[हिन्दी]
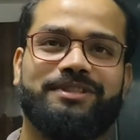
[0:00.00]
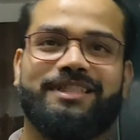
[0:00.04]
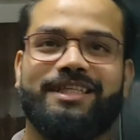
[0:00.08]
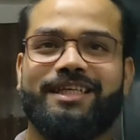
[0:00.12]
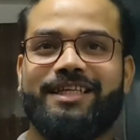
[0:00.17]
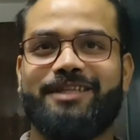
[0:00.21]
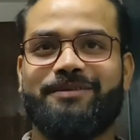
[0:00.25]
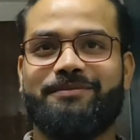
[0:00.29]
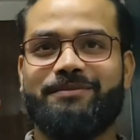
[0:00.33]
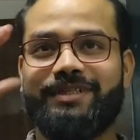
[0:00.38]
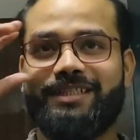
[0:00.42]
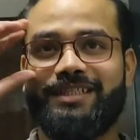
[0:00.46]
so, ये
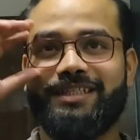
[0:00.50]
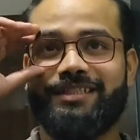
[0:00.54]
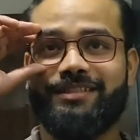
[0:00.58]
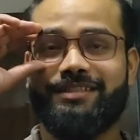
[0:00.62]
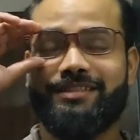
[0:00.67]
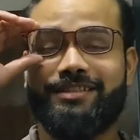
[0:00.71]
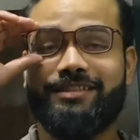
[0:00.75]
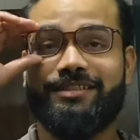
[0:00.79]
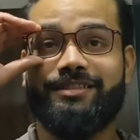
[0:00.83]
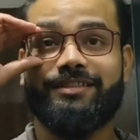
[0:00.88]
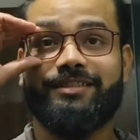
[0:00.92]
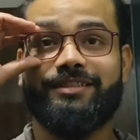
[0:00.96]
रही मेरी
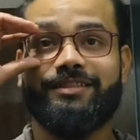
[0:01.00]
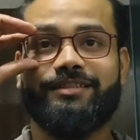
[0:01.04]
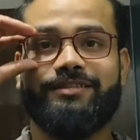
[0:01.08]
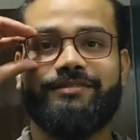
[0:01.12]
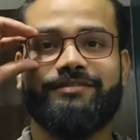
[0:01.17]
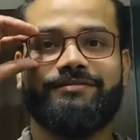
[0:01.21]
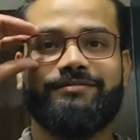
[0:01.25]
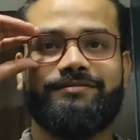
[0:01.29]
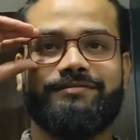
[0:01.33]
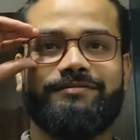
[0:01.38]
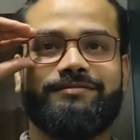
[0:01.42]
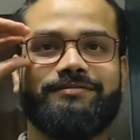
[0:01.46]
असली शक्ल
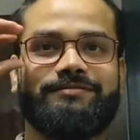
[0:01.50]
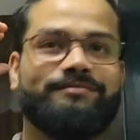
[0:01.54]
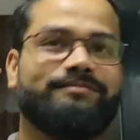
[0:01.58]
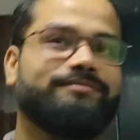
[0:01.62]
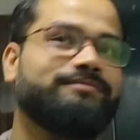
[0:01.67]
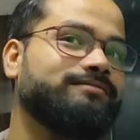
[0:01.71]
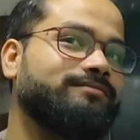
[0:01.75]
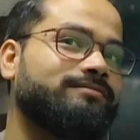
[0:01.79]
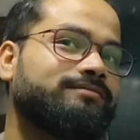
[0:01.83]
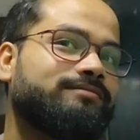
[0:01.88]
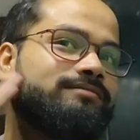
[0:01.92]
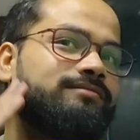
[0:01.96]

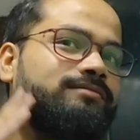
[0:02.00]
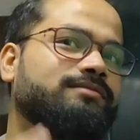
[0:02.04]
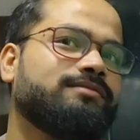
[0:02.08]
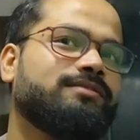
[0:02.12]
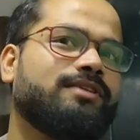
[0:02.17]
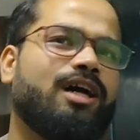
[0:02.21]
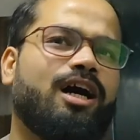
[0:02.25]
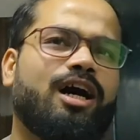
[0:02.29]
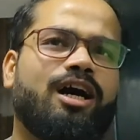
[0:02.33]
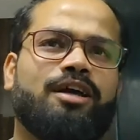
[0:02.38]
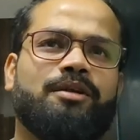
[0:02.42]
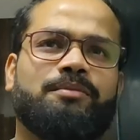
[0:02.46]

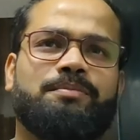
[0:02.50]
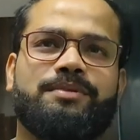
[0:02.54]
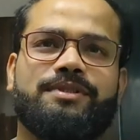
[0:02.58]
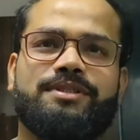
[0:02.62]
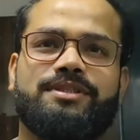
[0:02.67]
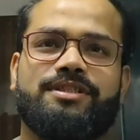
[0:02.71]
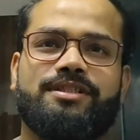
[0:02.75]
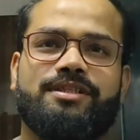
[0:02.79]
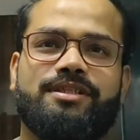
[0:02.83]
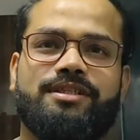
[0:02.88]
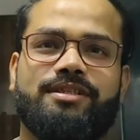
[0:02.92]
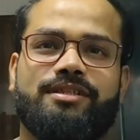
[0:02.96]
आर
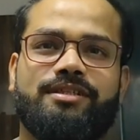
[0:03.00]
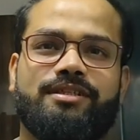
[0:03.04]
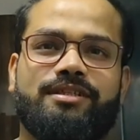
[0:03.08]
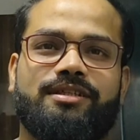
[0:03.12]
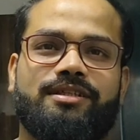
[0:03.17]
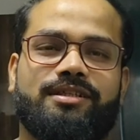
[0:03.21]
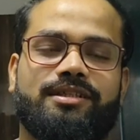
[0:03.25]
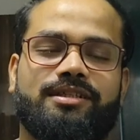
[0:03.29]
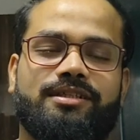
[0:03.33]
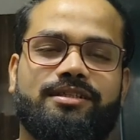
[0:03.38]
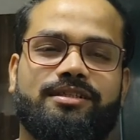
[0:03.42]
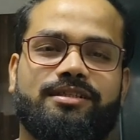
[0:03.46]

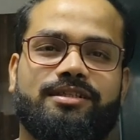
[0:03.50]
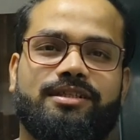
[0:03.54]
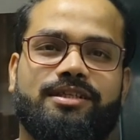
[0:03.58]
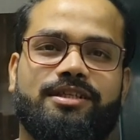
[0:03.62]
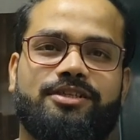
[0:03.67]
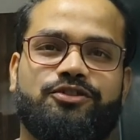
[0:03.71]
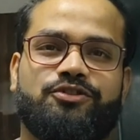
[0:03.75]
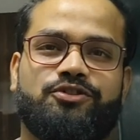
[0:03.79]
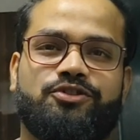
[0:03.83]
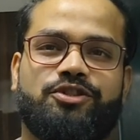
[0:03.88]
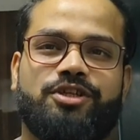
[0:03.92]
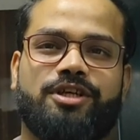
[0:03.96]

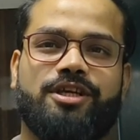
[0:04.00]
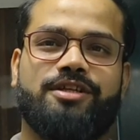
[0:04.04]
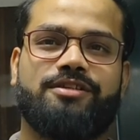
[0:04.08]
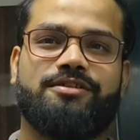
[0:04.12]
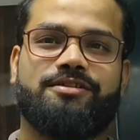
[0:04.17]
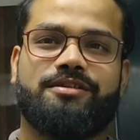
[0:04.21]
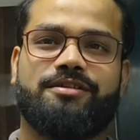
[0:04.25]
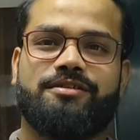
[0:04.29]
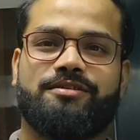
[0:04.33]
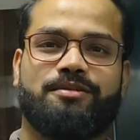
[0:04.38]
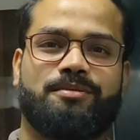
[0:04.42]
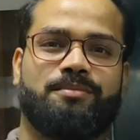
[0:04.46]
हैज़
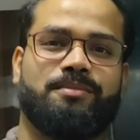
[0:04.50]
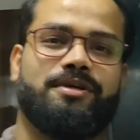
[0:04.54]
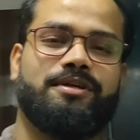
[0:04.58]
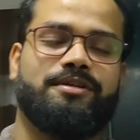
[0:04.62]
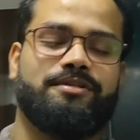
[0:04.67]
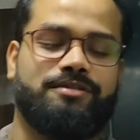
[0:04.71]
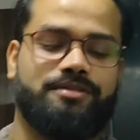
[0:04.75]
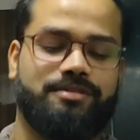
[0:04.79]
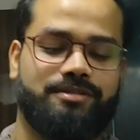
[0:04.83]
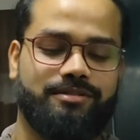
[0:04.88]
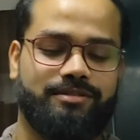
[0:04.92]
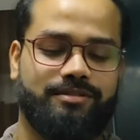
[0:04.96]
चेंज हिज
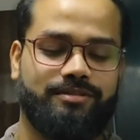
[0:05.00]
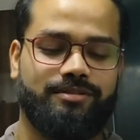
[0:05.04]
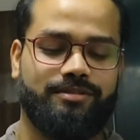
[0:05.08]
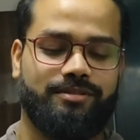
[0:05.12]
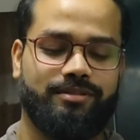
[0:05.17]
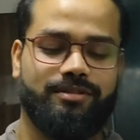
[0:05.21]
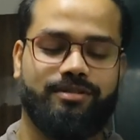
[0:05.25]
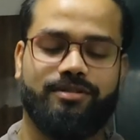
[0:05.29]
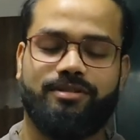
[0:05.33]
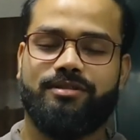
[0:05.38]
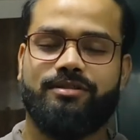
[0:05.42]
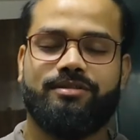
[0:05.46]
इमेज
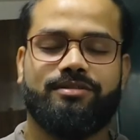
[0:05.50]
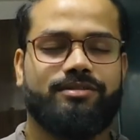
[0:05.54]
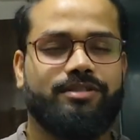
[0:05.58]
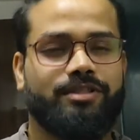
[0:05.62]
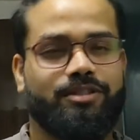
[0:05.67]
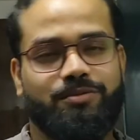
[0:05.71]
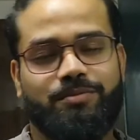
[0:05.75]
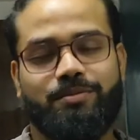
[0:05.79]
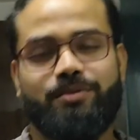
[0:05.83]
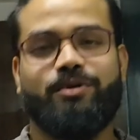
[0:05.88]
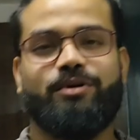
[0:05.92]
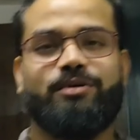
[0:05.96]

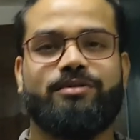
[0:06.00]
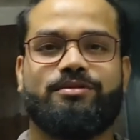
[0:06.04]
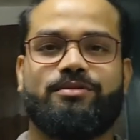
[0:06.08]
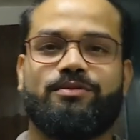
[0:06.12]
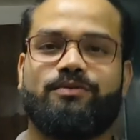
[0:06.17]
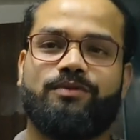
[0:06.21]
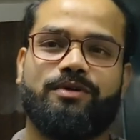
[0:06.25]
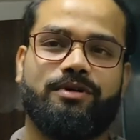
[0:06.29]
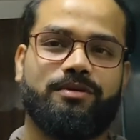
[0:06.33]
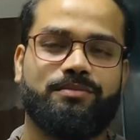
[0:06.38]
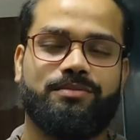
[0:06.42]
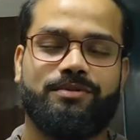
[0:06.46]
जस्ट बिकॉज ऑफ
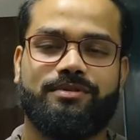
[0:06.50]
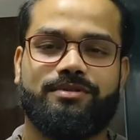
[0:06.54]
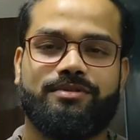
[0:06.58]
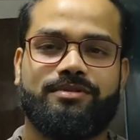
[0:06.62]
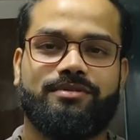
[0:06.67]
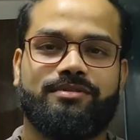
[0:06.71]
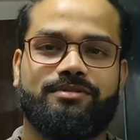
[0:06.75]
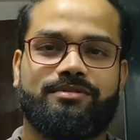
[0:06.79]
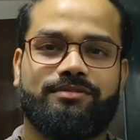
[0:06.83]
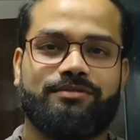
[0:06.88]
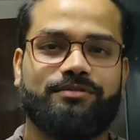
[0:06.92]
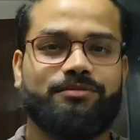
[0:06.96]
वन
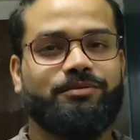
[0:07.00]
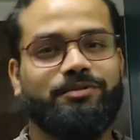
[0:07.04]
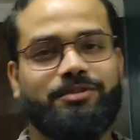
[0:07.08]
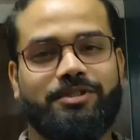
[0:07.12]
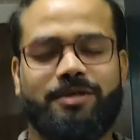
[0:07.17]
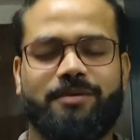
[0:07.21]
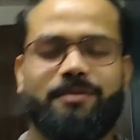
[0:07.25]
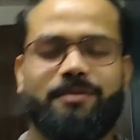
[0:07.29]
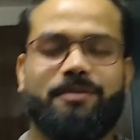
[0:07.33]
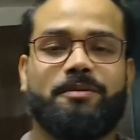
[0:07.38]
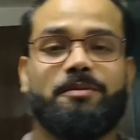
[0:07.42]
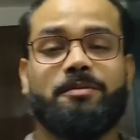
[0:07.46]
पर्सन
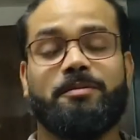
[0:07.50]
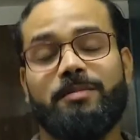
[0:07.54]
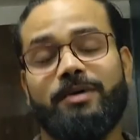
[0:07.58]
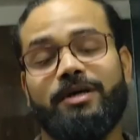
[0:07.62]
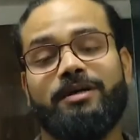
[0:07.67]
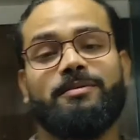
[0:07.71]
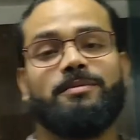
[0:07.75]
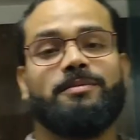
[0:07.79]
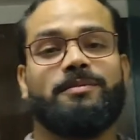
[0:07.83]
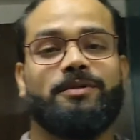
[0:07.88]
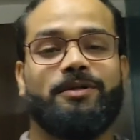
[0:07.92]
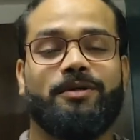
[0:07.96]
उसके बारे में बाद
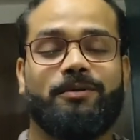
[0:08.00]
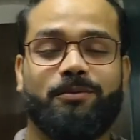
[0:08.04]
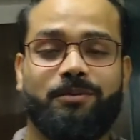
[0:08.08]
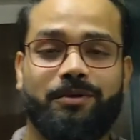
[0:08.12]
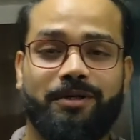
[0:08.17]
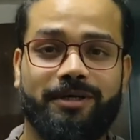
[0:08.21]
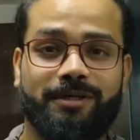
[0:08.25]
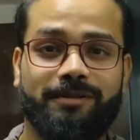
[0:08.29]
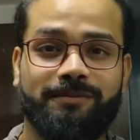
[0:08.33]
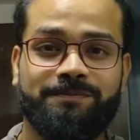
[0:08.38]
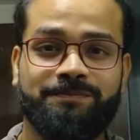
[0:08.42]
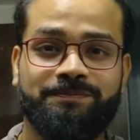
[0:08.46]
में
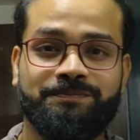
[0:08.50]
बताऊंगा